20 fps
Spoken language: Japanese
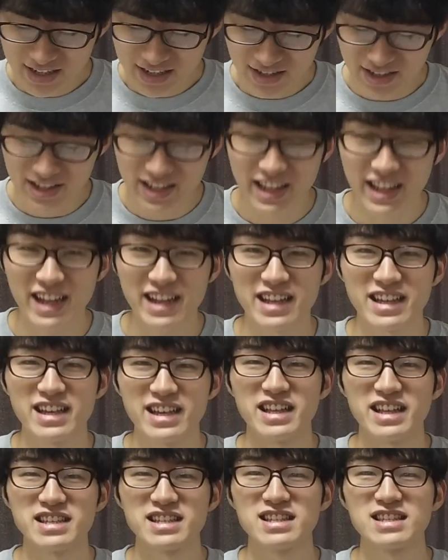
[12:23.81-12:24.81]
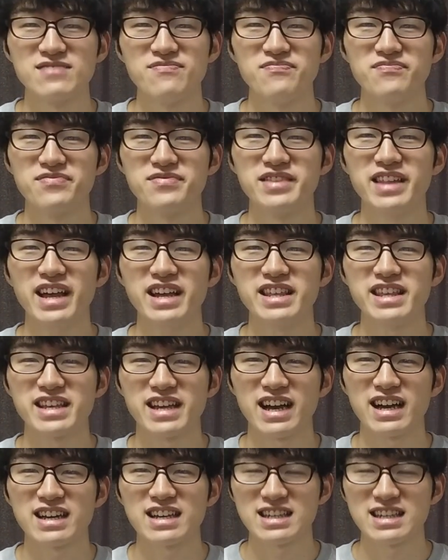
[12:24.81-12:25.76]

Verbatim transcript: 続いてだいにいです。だいにいが、